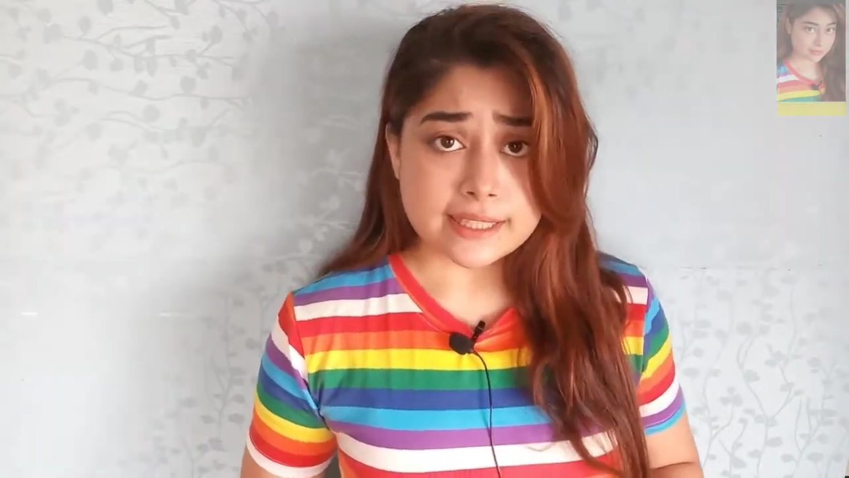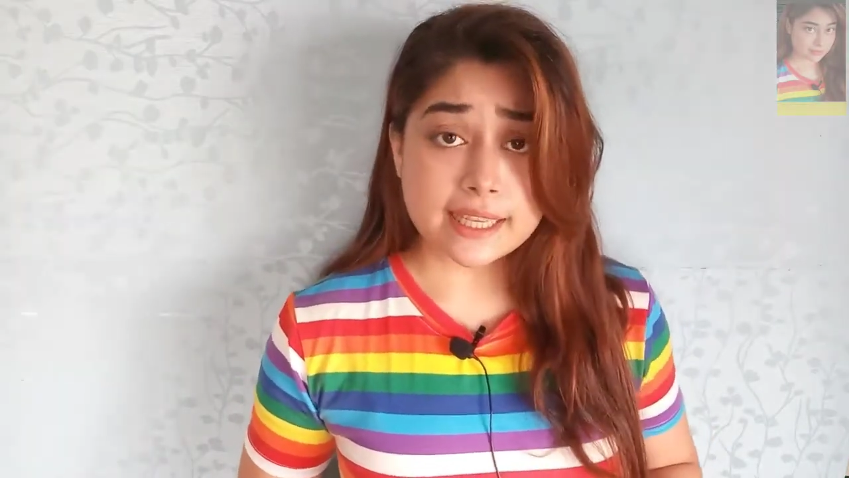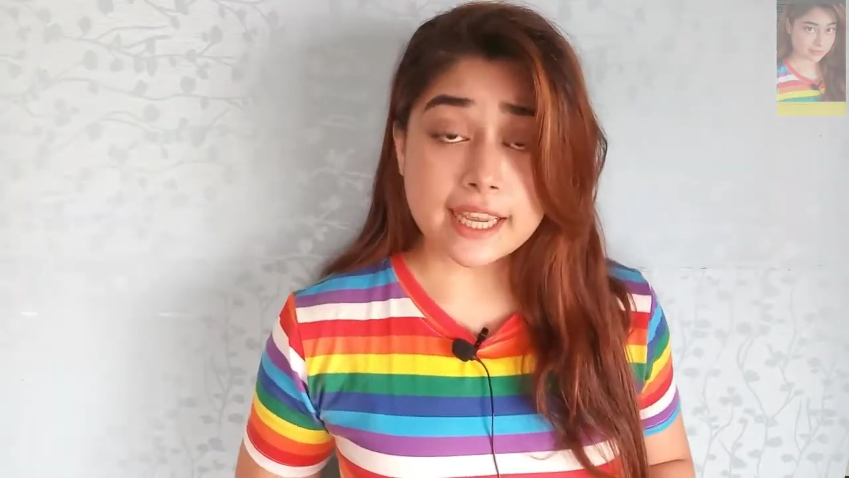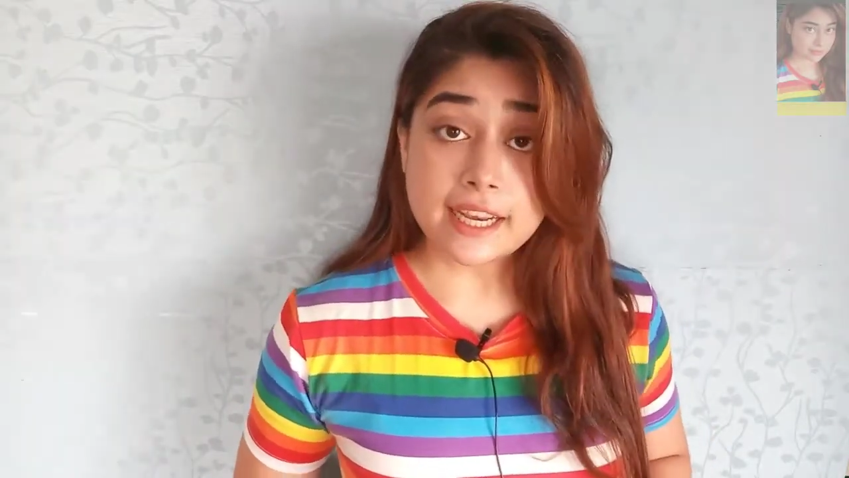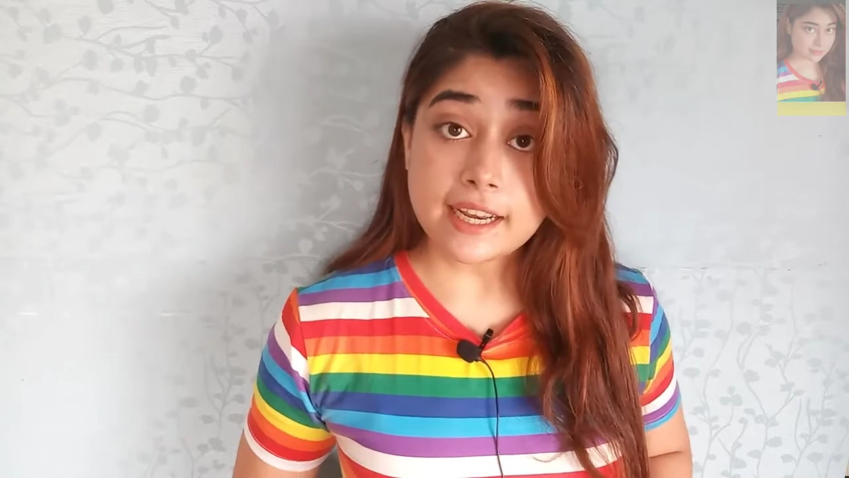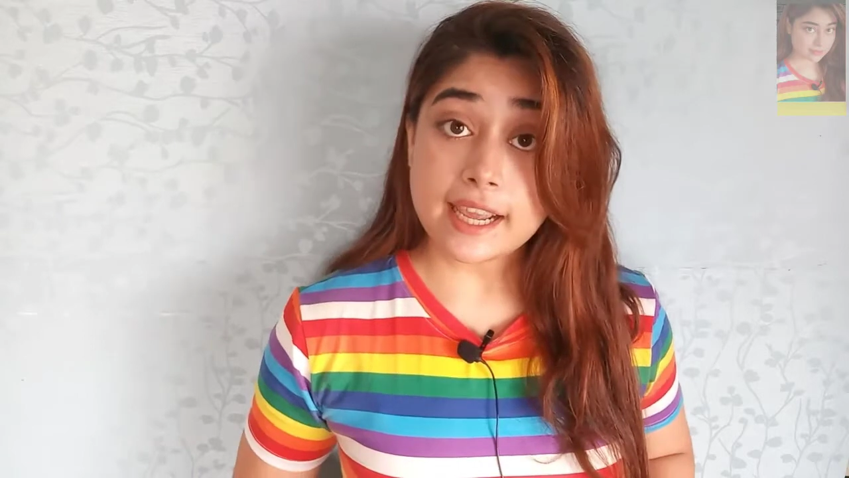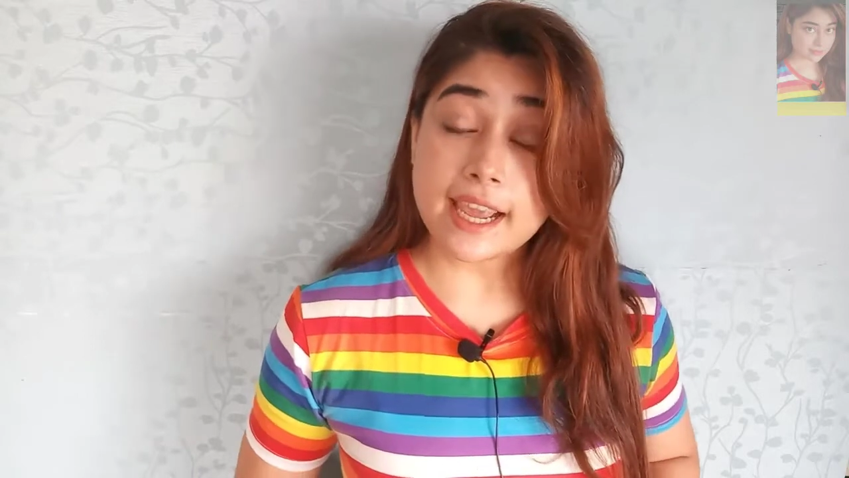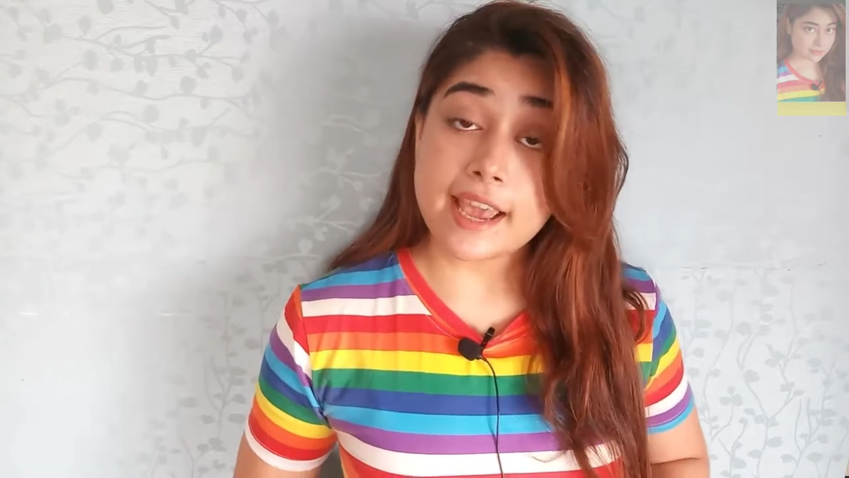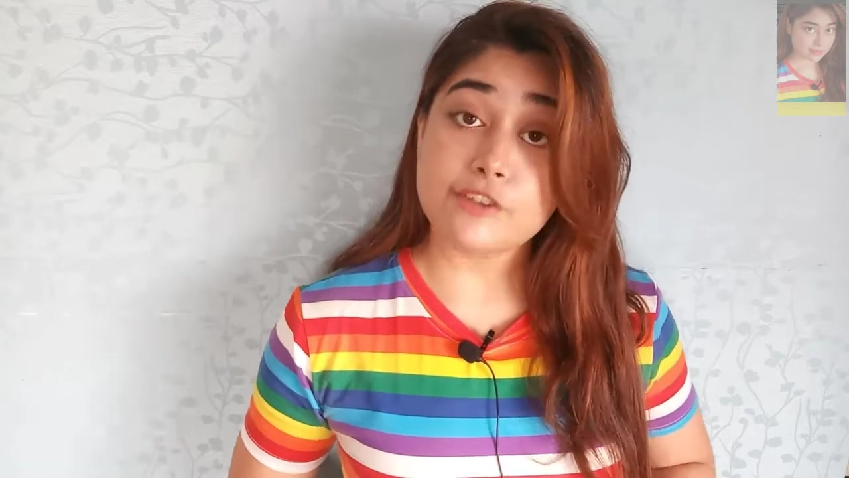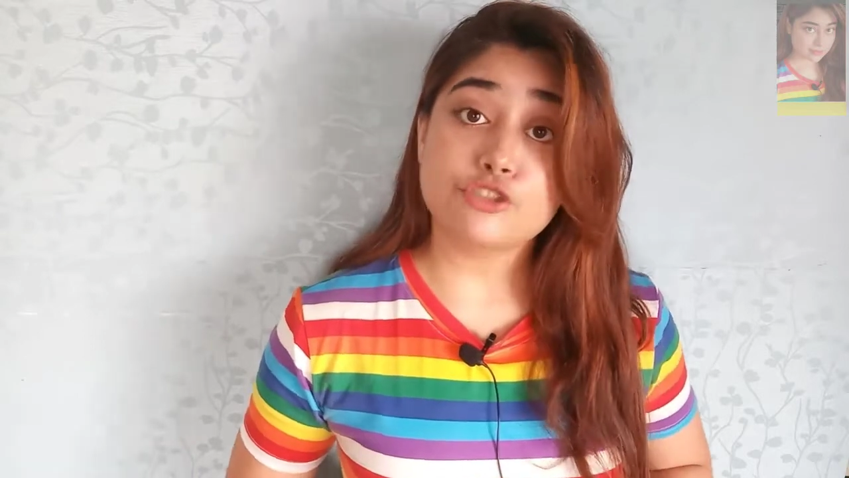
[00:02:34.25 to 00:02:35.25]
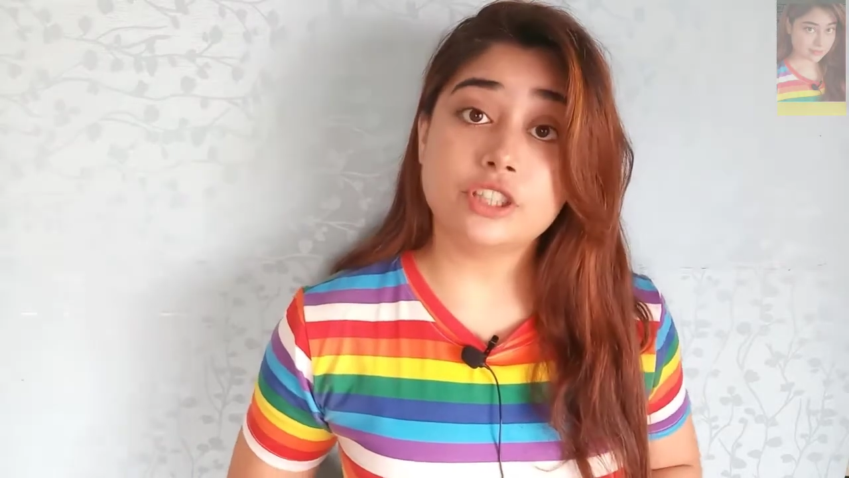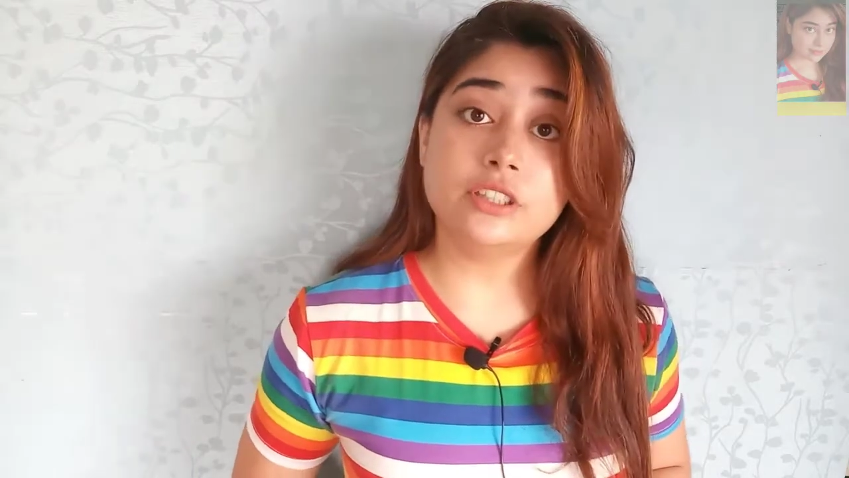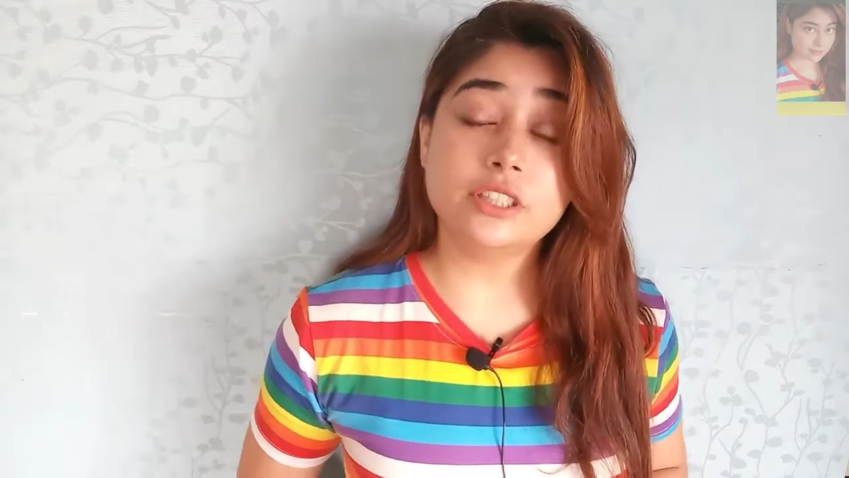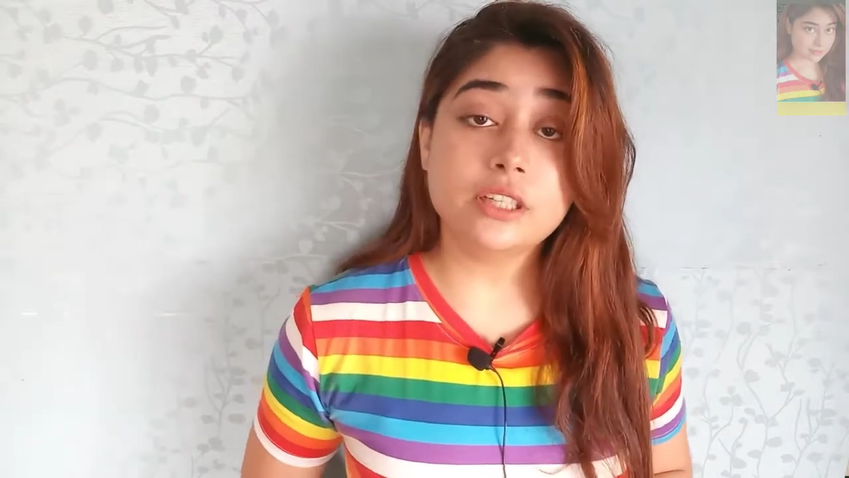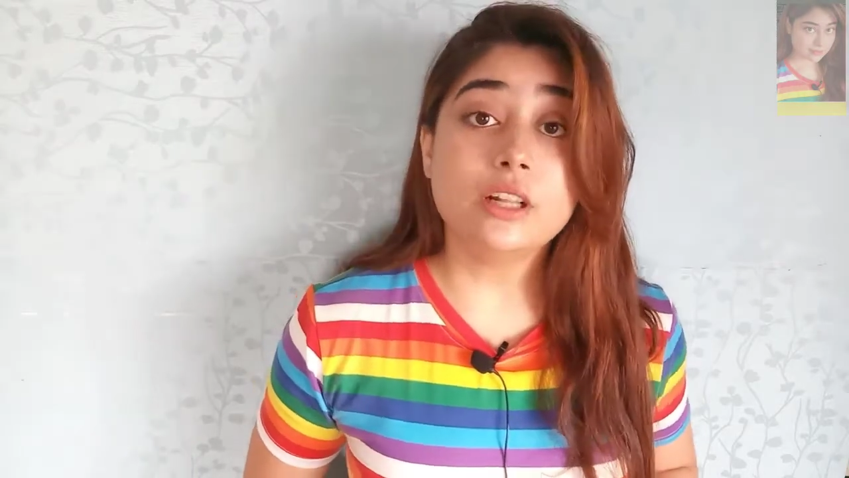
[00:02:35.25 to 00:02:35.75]
Skin के
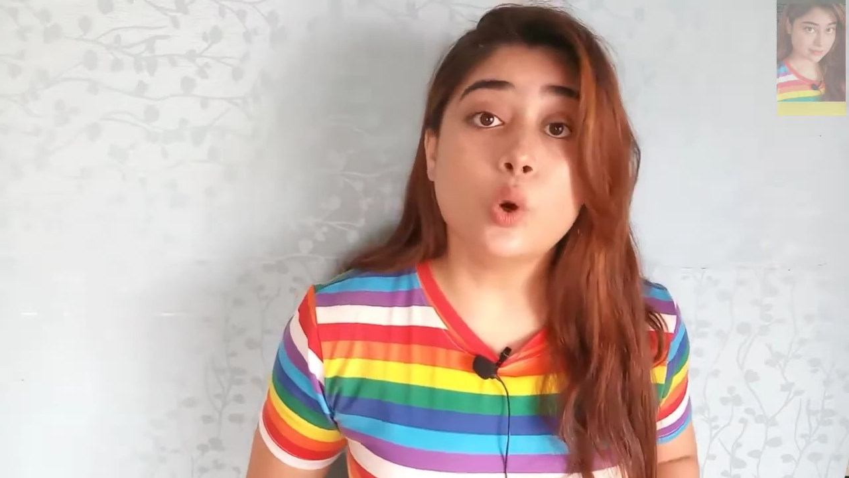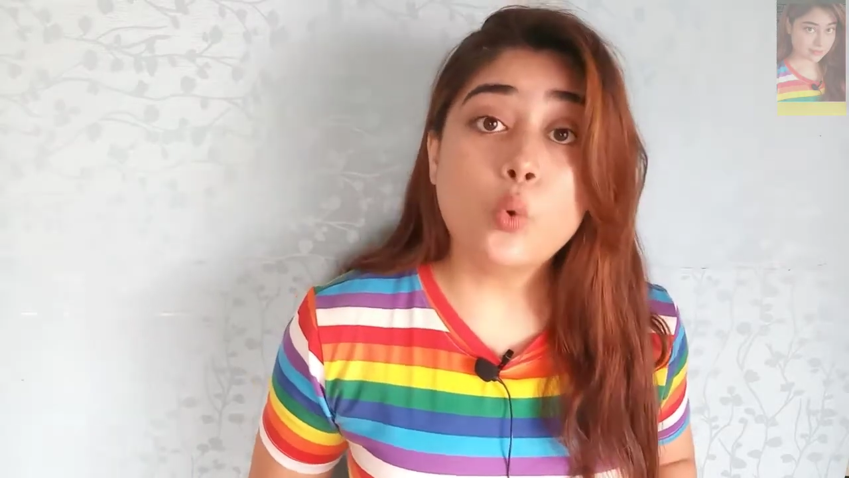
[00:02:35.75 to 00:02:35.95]
external